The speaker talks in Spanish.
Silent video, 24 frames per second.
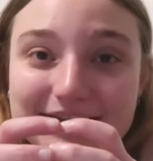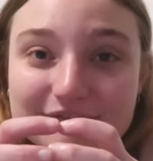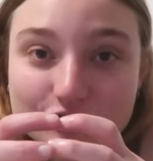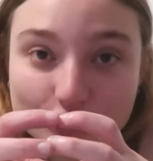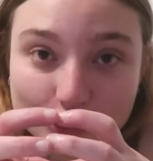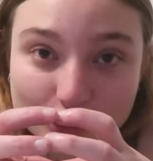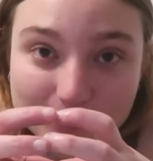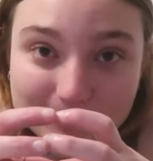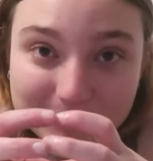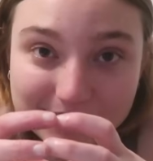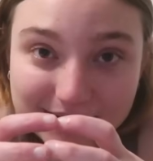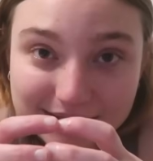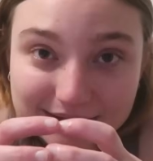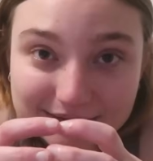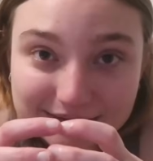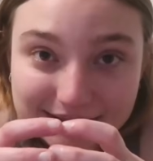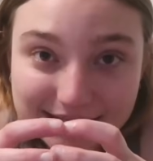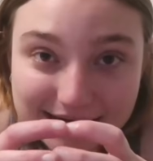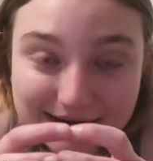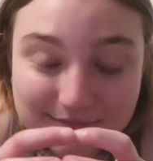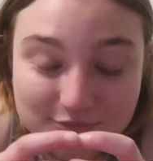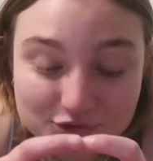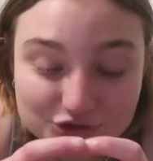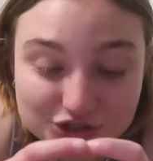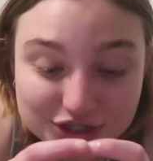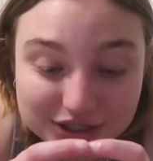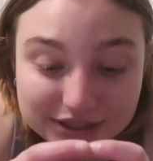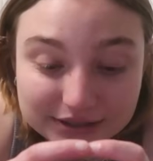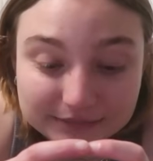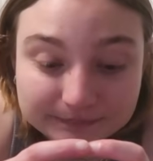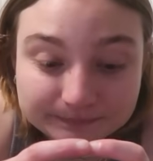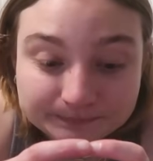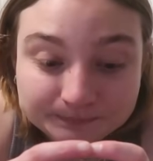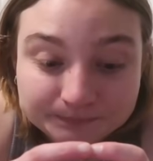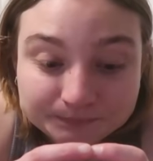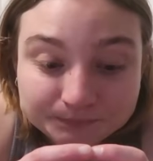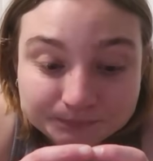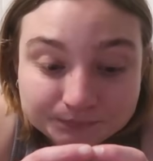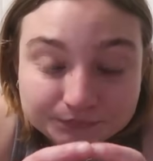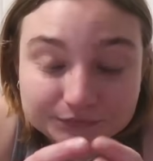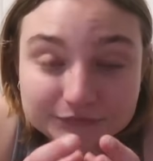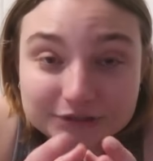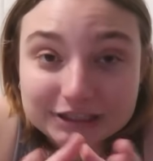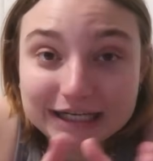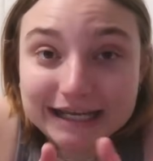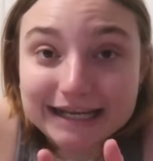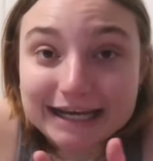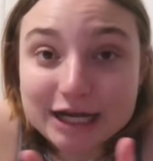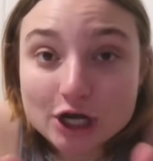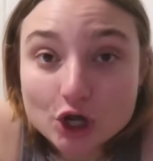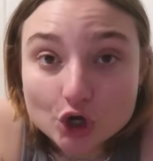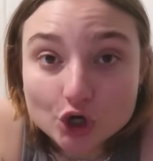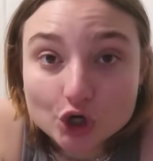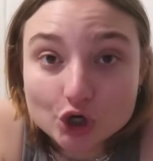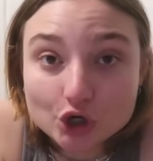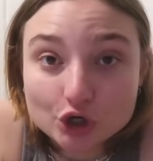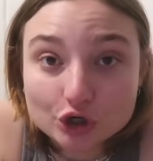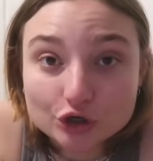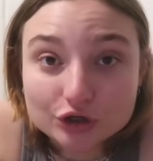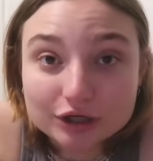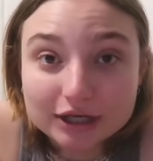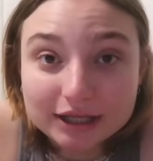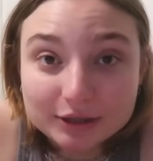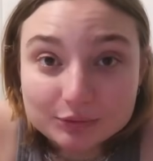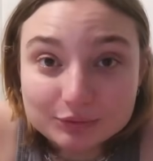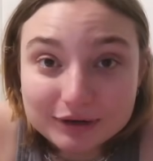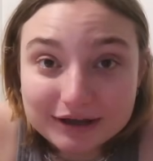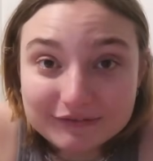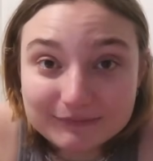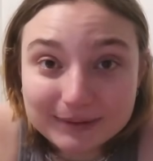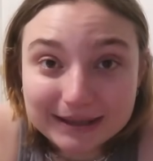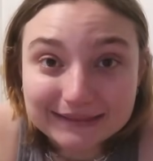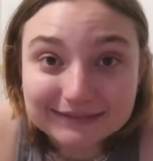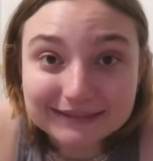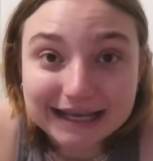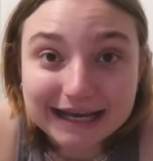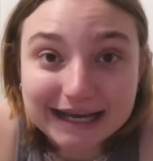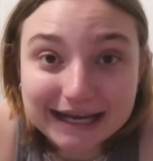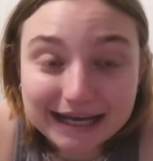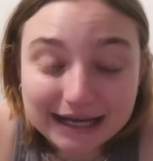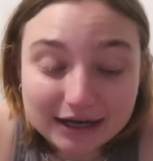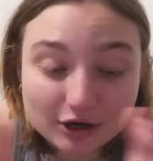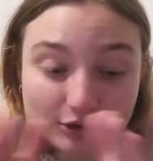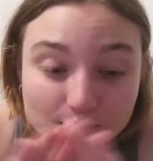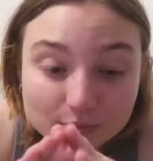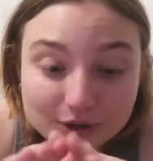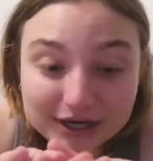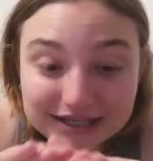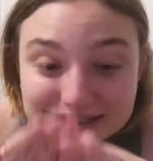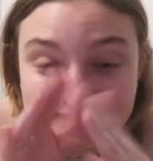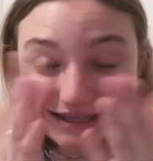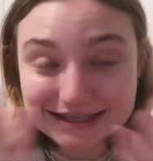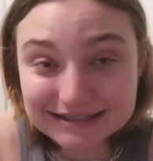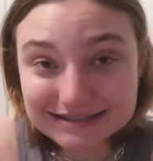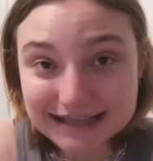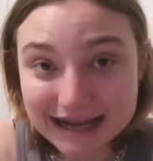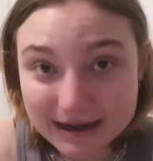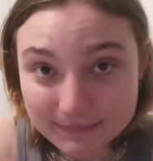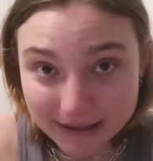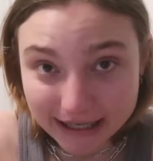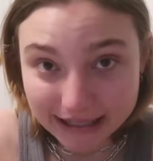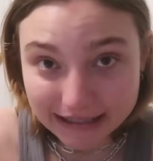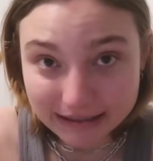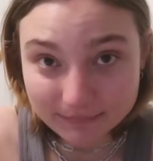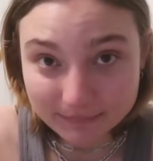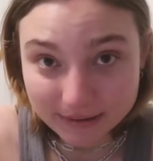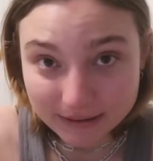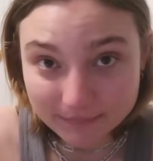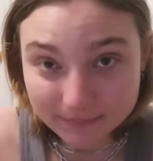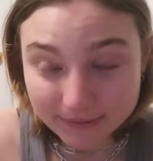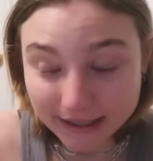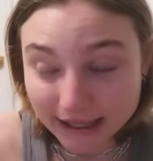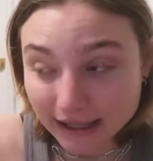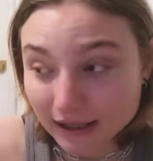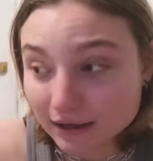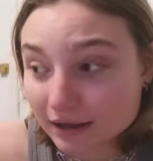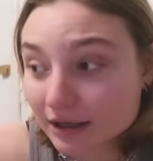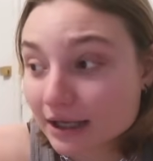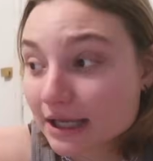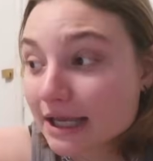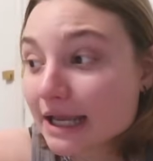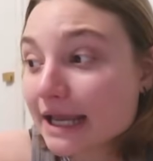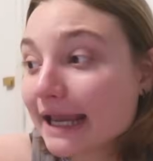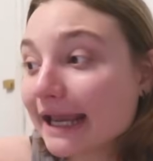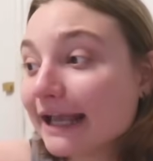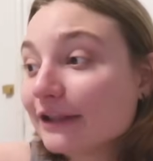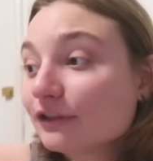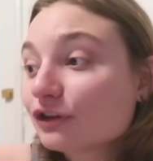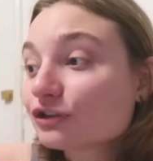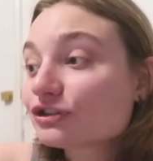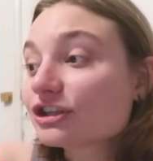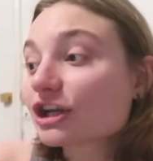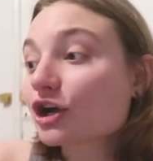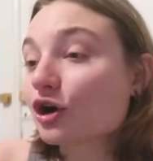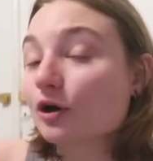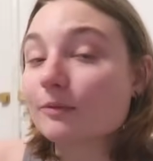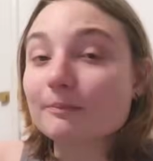la forma, digamos, en, el horno, en una bandeja, como que se desarma la tapa de empanada. Entonces